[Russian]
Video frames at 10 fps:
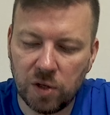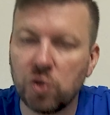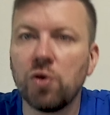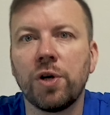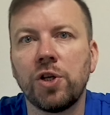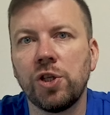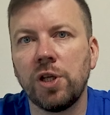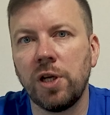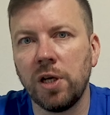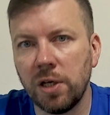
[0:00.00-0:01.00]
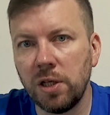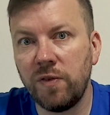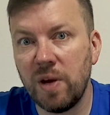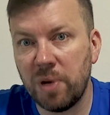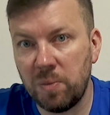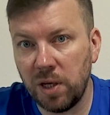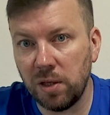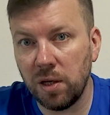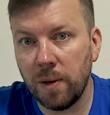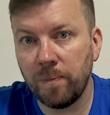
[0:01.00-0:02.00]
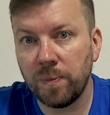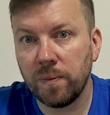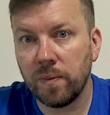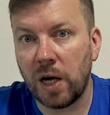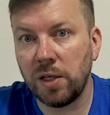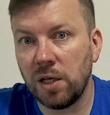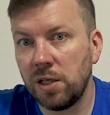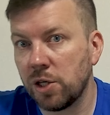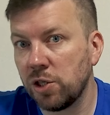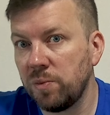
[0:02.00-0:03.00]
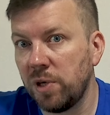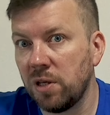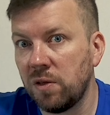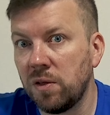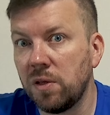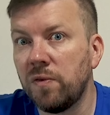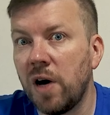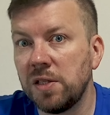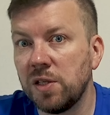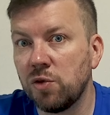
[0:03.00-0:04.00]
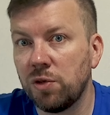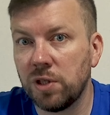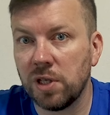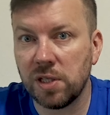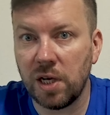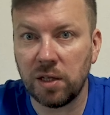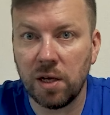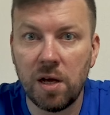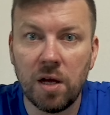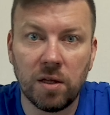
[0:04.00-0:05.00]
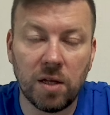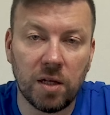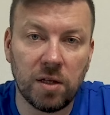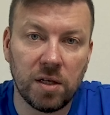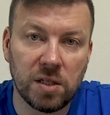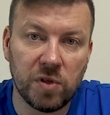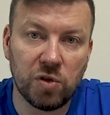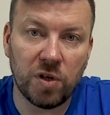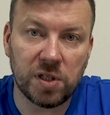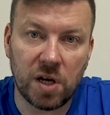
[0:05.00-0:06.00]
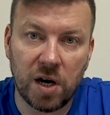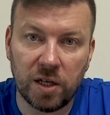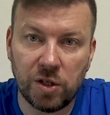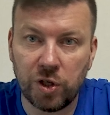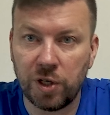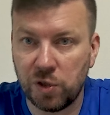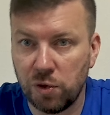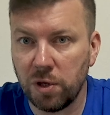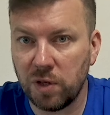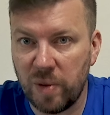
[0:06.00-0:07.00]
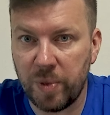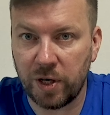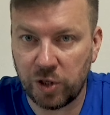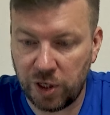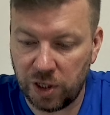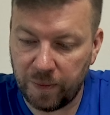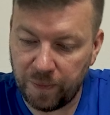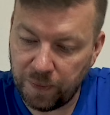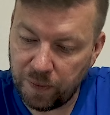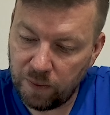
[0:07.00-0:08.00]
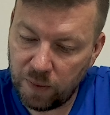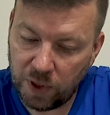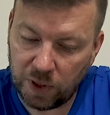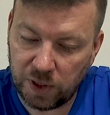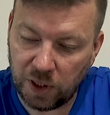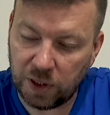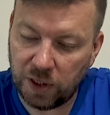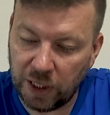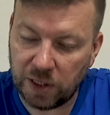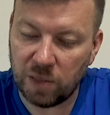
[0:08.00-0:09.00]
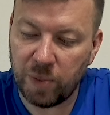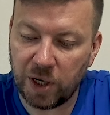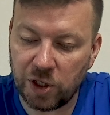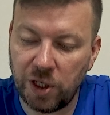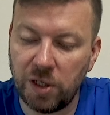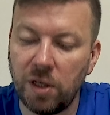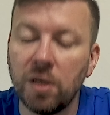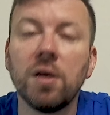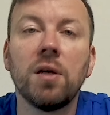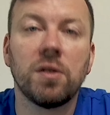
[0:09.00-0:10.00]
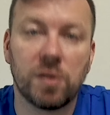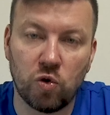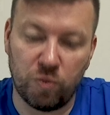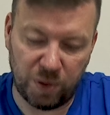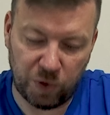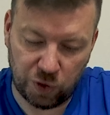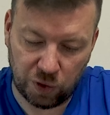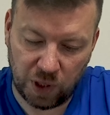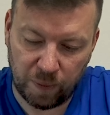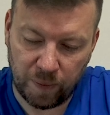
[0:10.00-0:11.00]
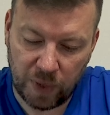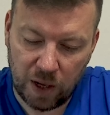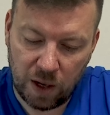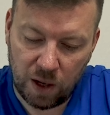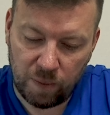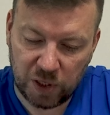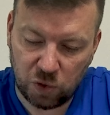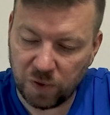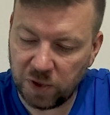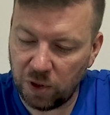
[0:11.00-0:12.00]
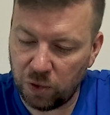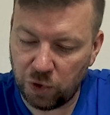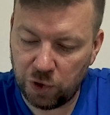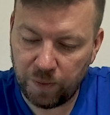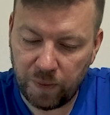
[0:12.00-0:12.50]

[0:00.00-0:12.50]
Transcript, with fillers: 44 игры, 2 победы. Они одержаны были 2 сезона назад над звездой Астраханочка и 42 поражения. Из них 30 поражений с крупным счетом. Московский луч.